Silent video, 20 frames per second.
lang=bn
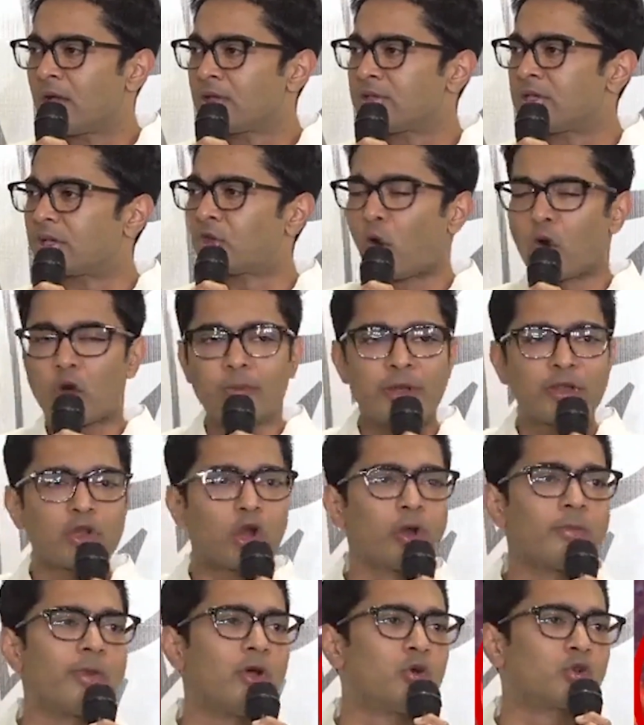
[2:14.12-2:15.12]
যে ধর্মে
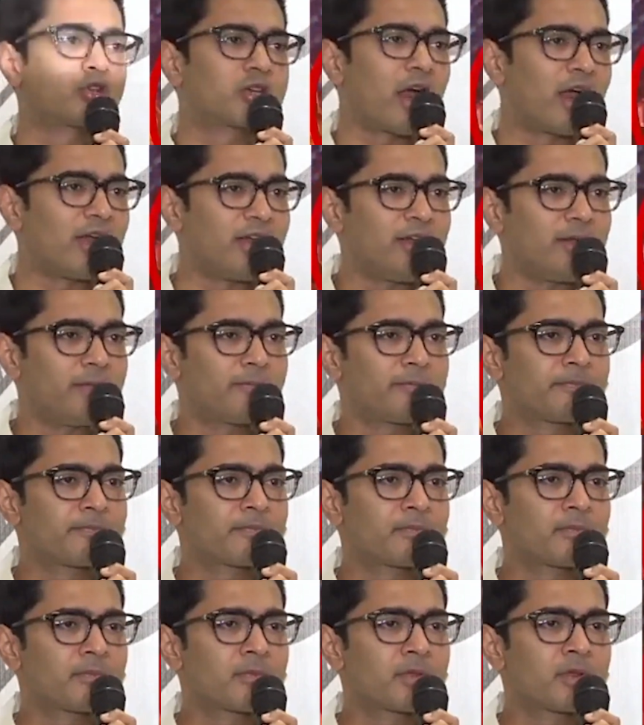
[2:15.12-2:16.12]
ধর্মে উস্কানি
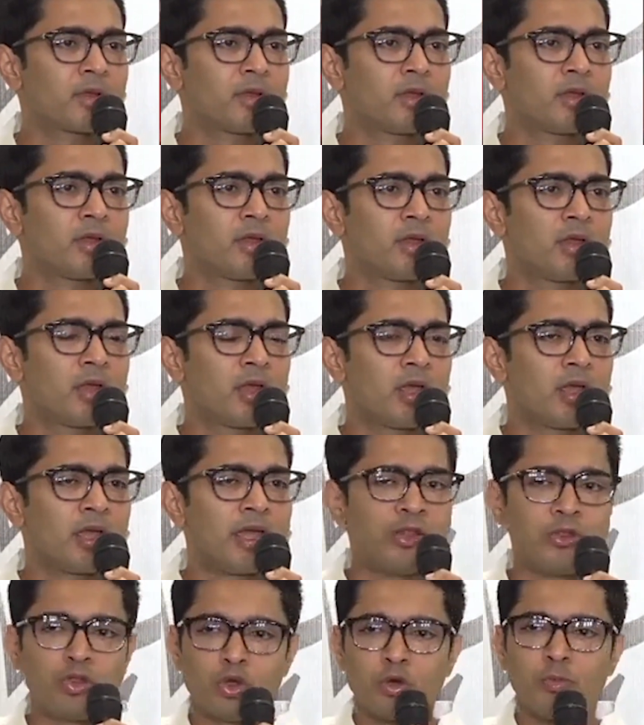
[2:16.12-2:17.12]

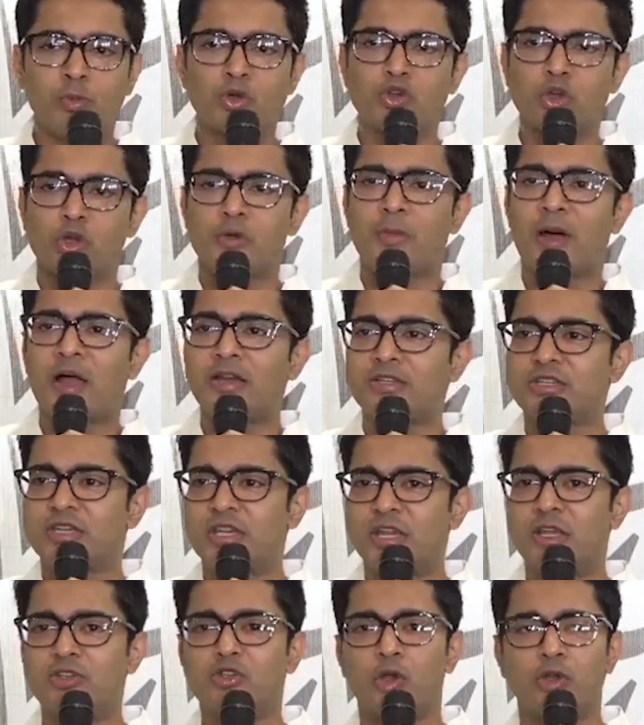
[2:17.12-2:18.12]
হিন্দু মুসলমান
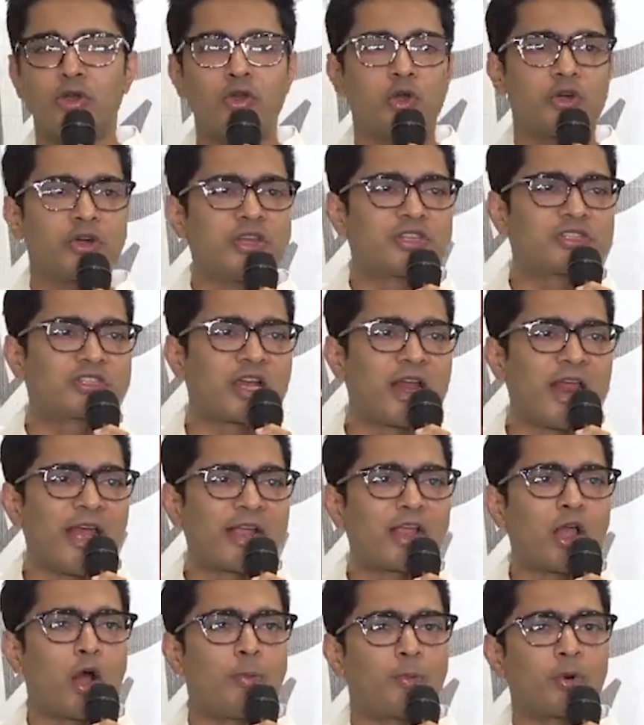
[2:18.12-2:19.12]
শিখ জৈন খ্রিস্টান
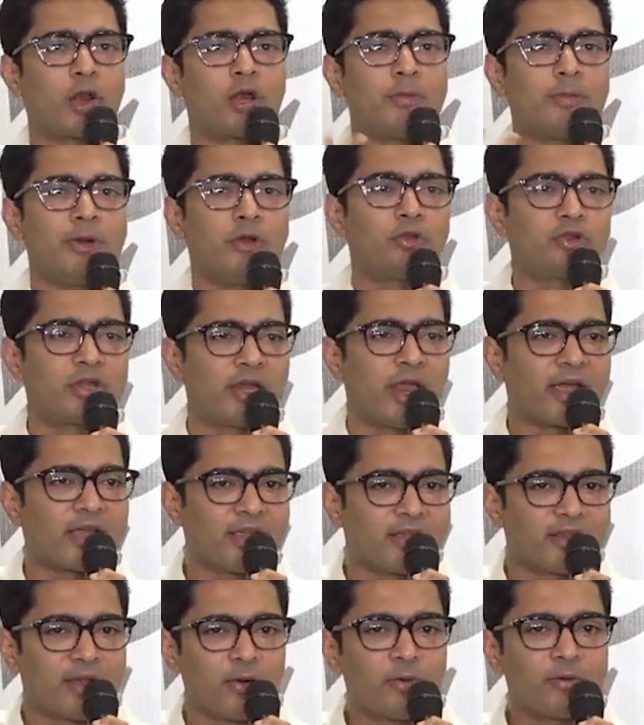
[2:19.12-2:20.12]
একে অপরের বিরুদ্ধে
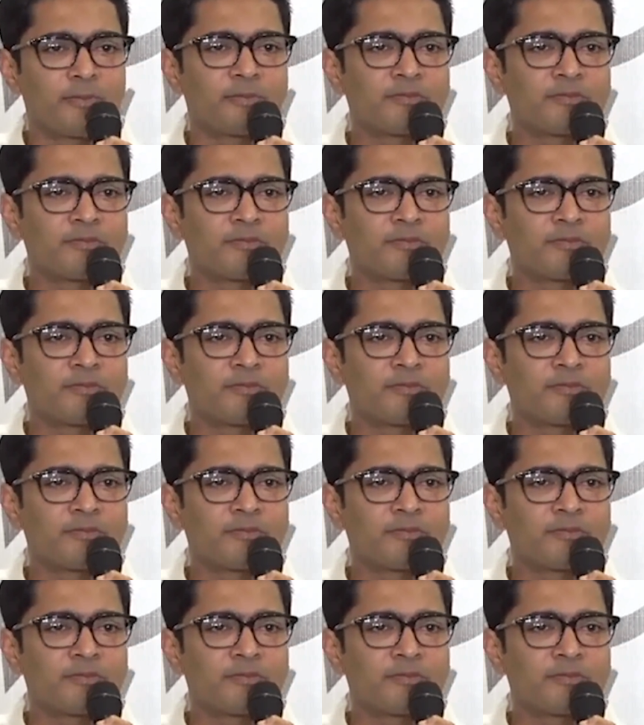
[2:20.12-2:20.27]
লাগিয়ে দাও